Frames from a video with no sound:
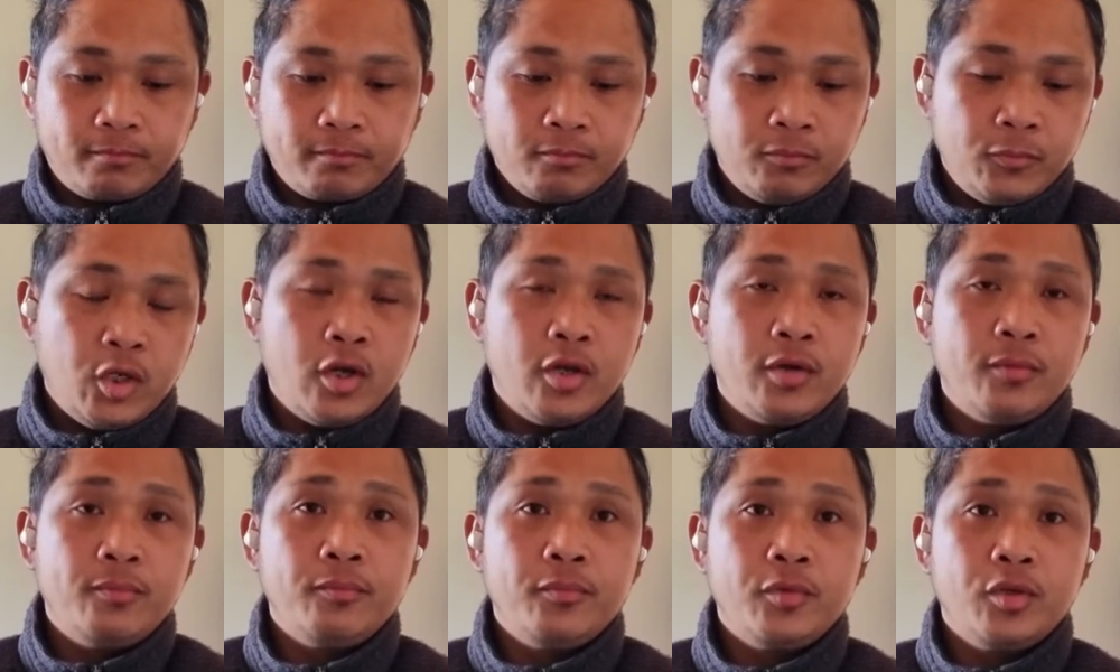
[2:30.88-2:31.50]

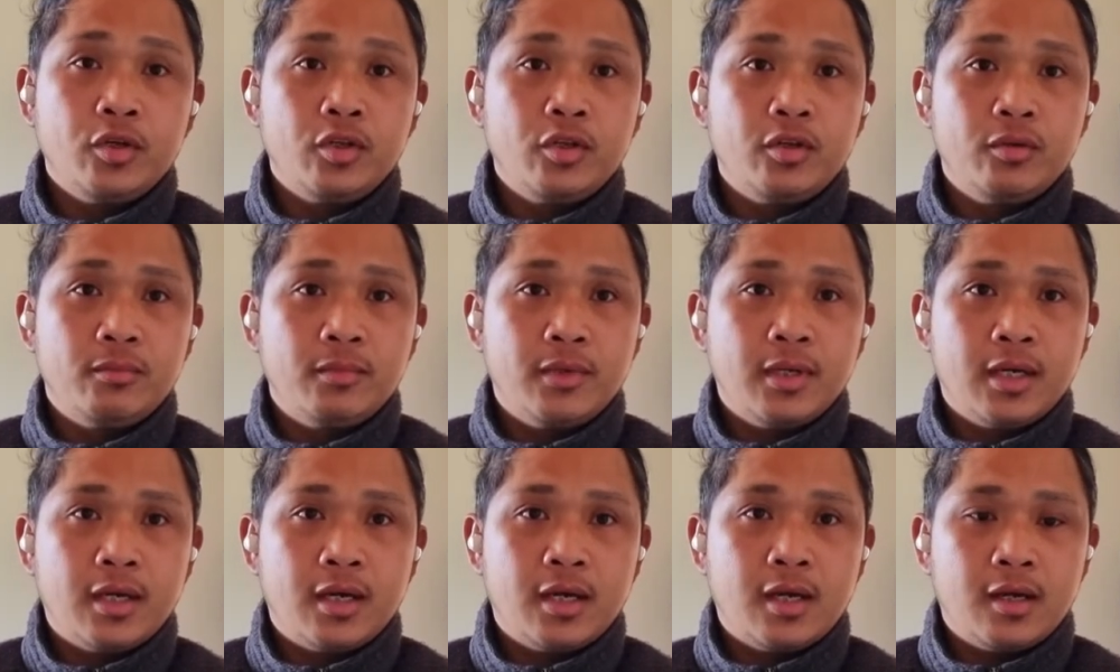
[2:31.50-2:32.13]
yun, yun yung
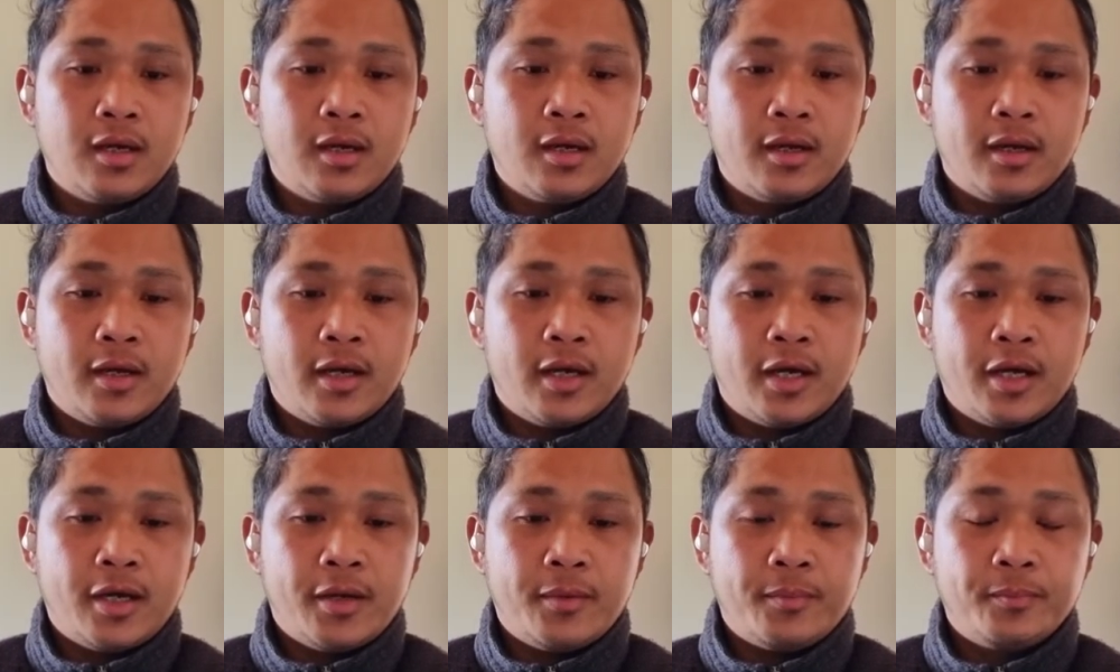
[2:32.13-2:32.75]
mga
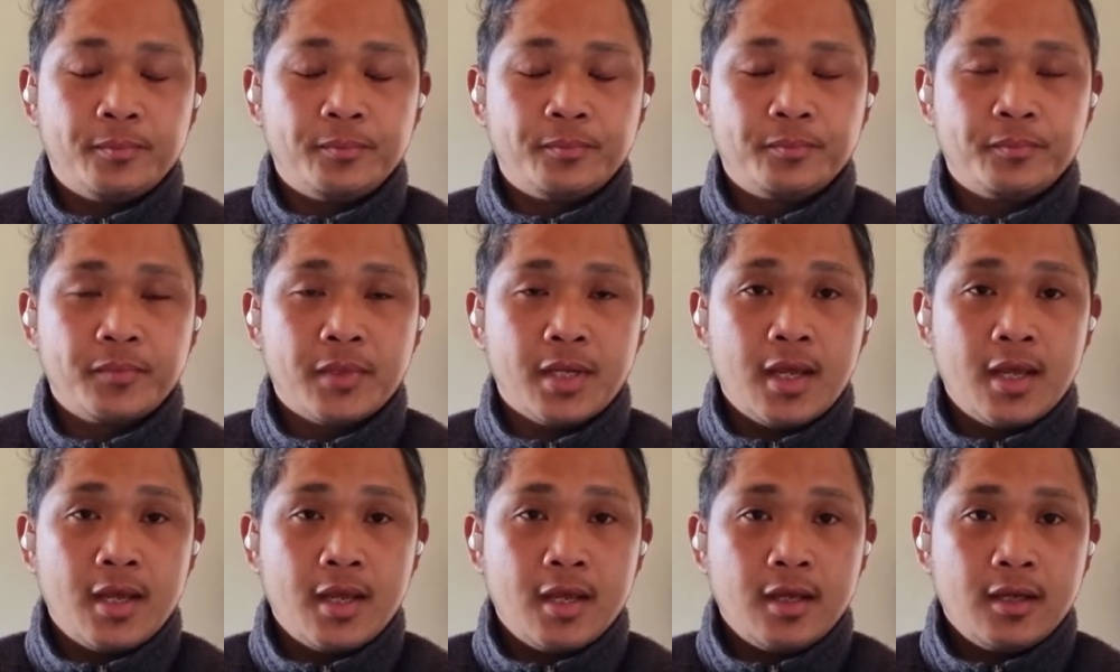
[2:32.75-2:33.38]
um,
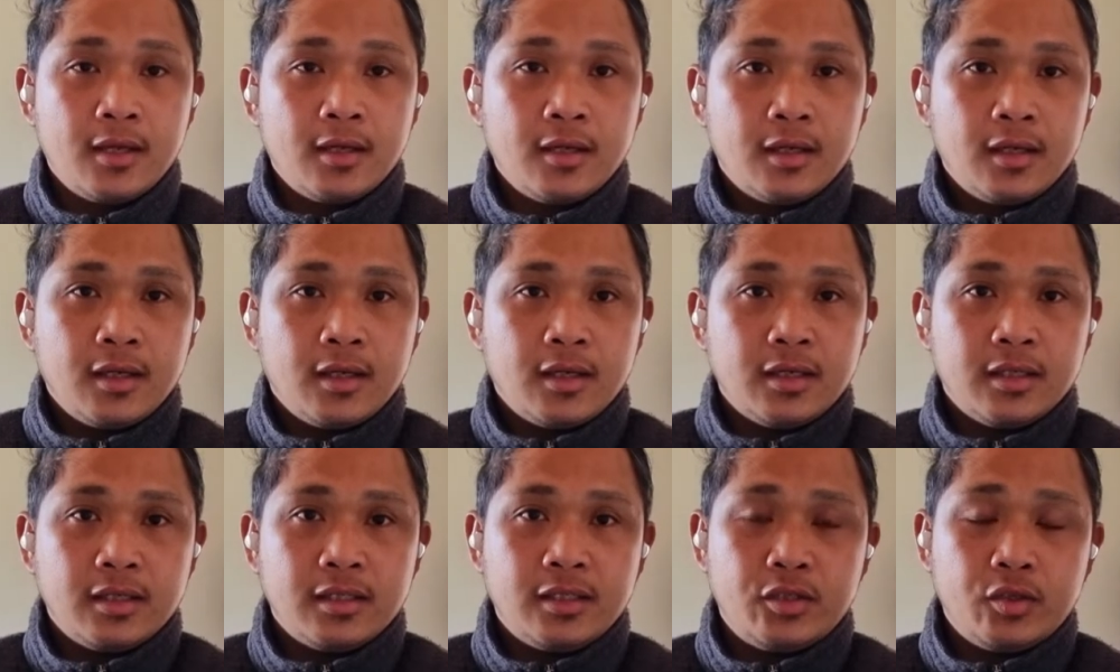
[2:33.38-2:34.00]

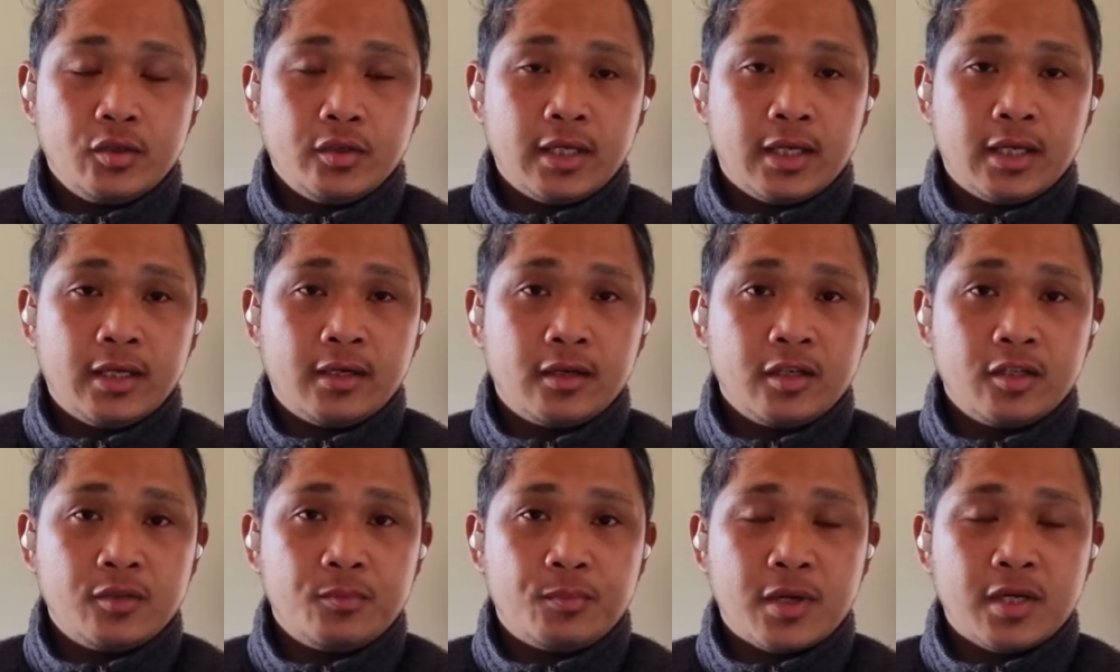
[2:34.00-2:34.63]
duty and
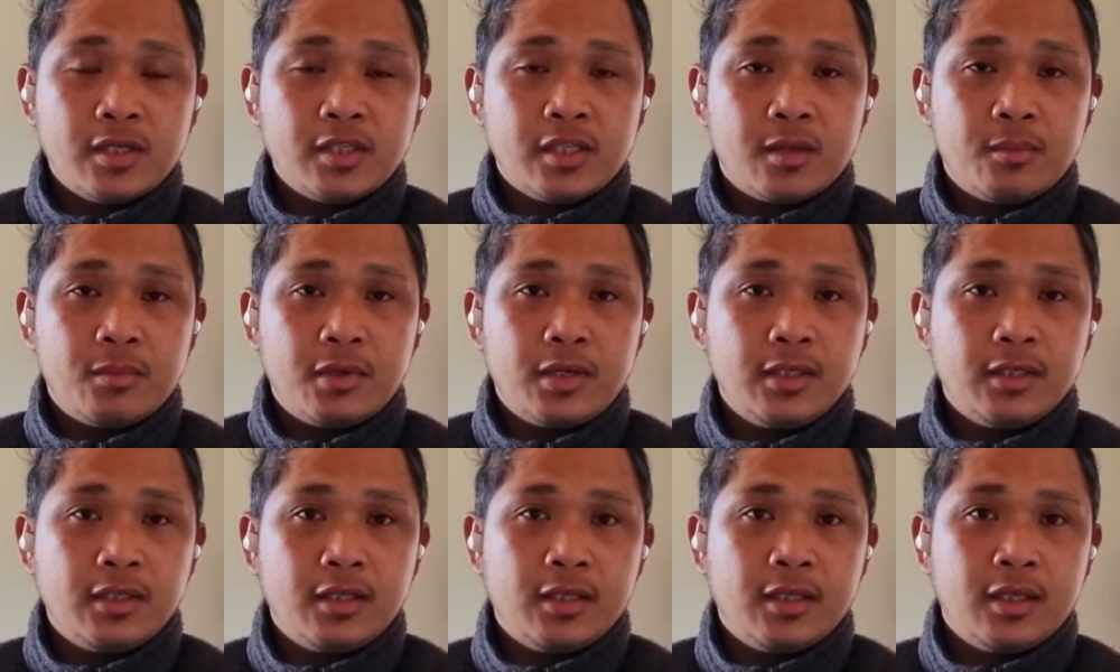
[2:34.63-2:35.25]

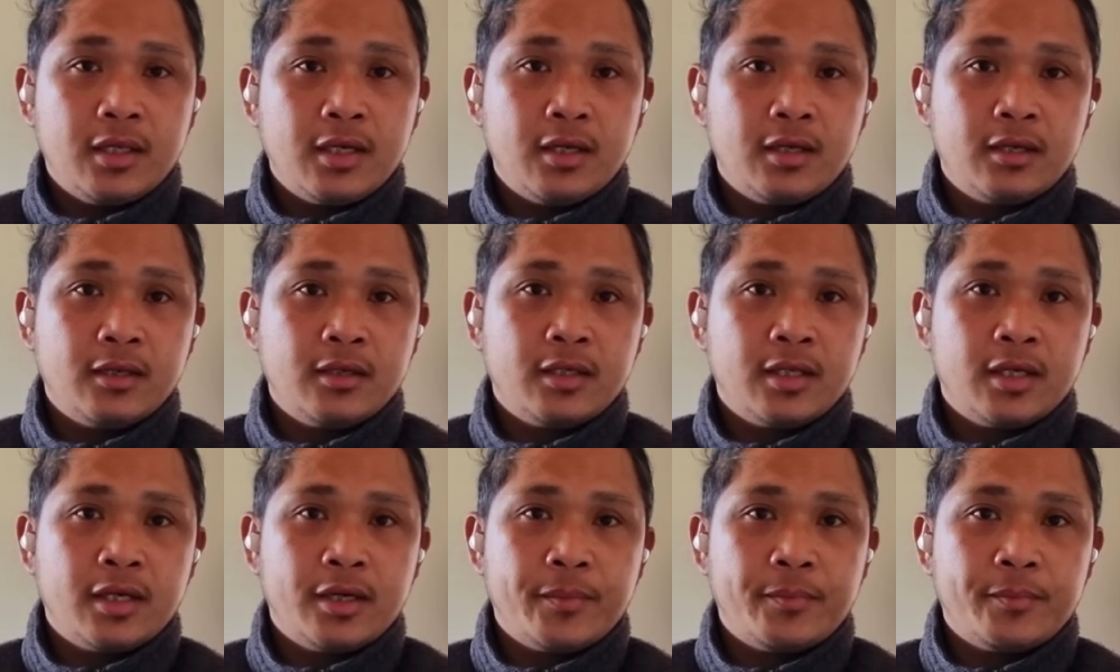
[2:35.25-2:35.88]
responsibility ng
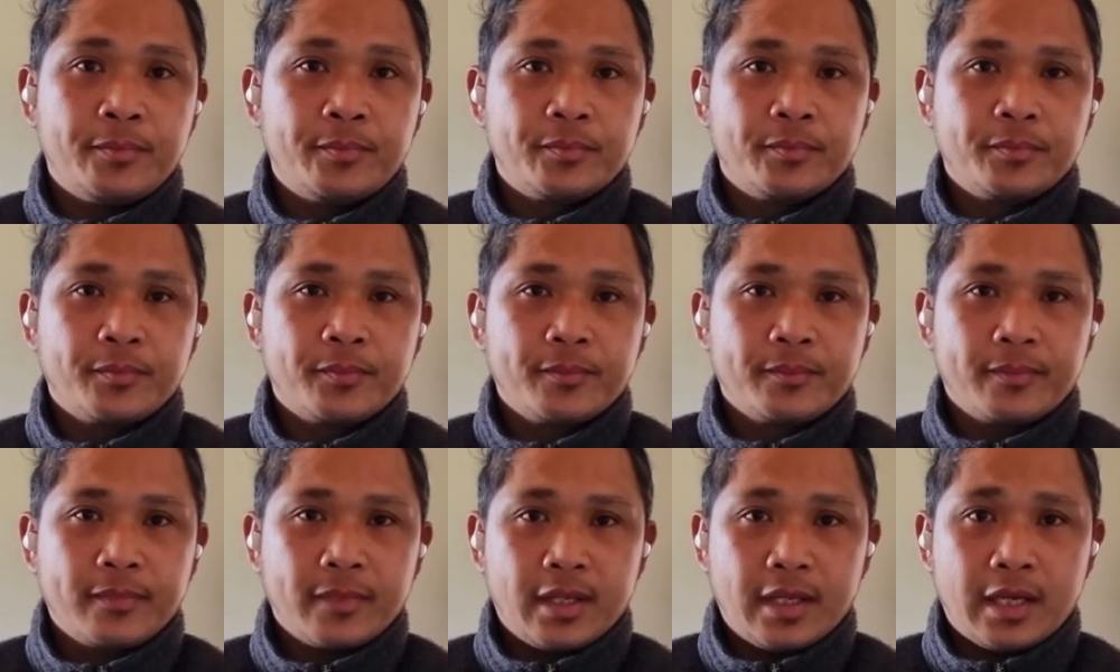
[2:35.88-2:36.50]
um,
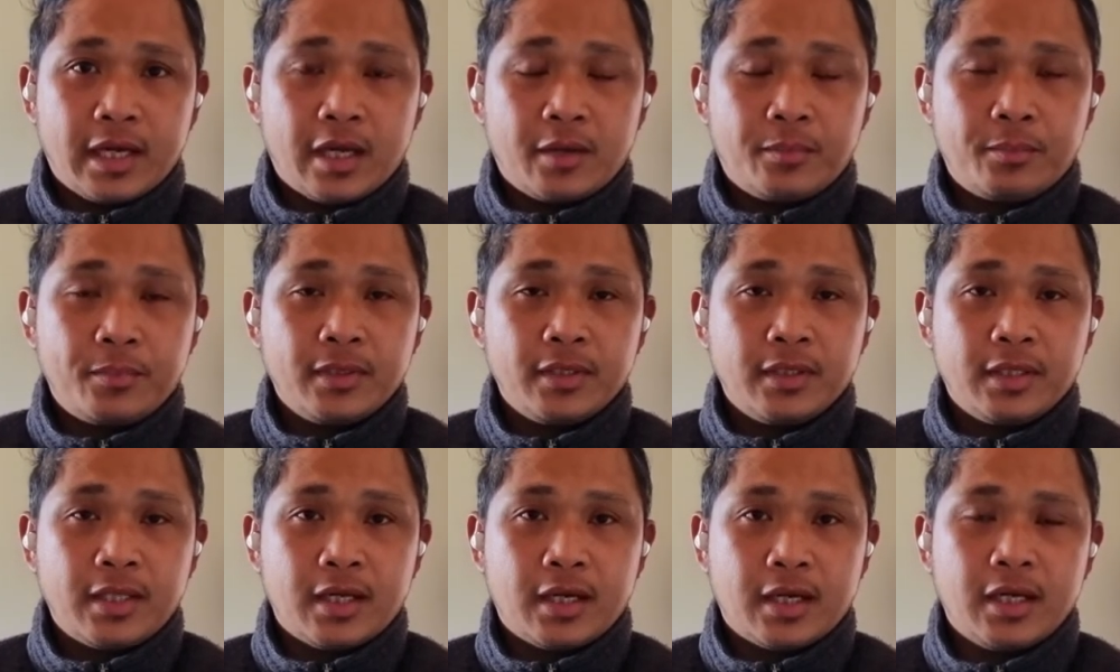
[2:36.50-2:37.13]

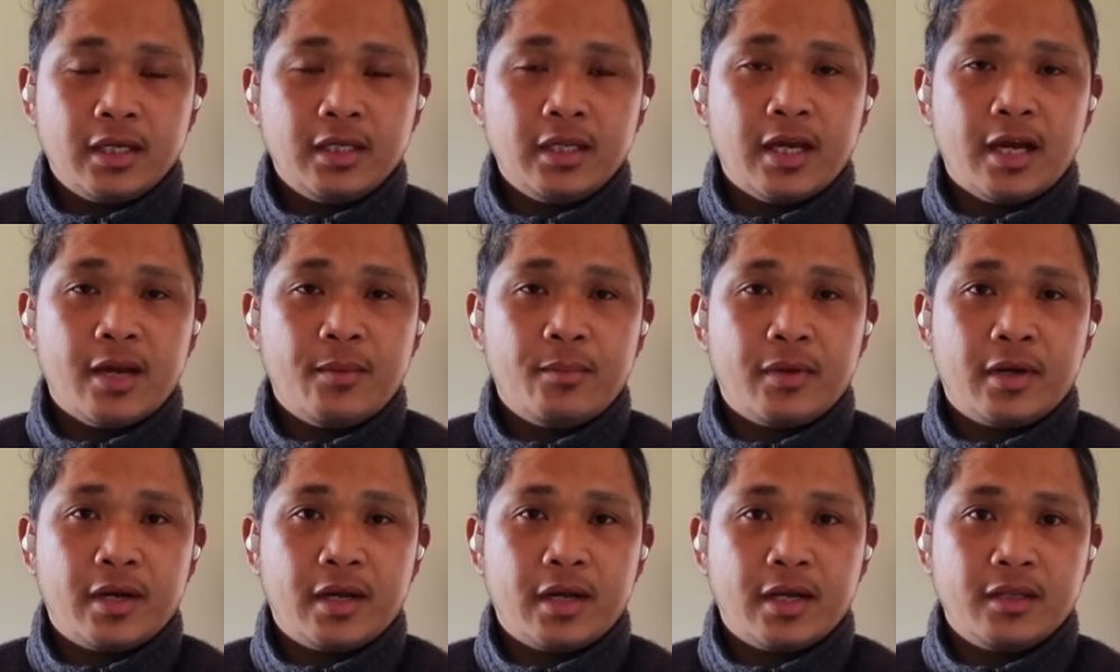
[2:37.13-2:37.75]
carpenter and
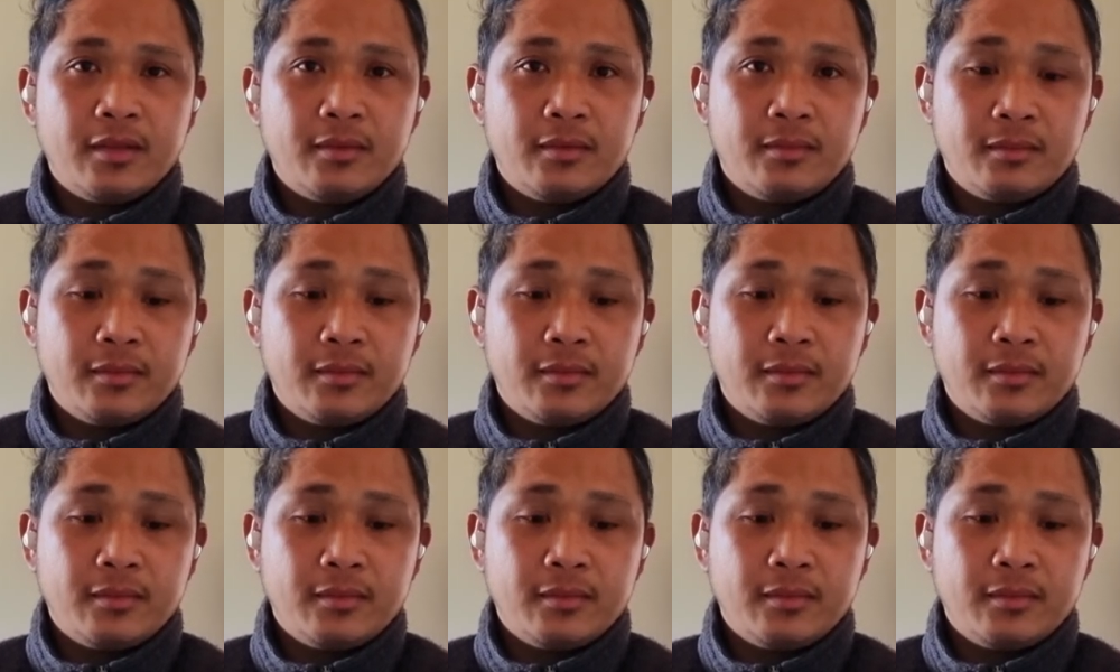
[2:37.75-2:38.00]
hammerhand.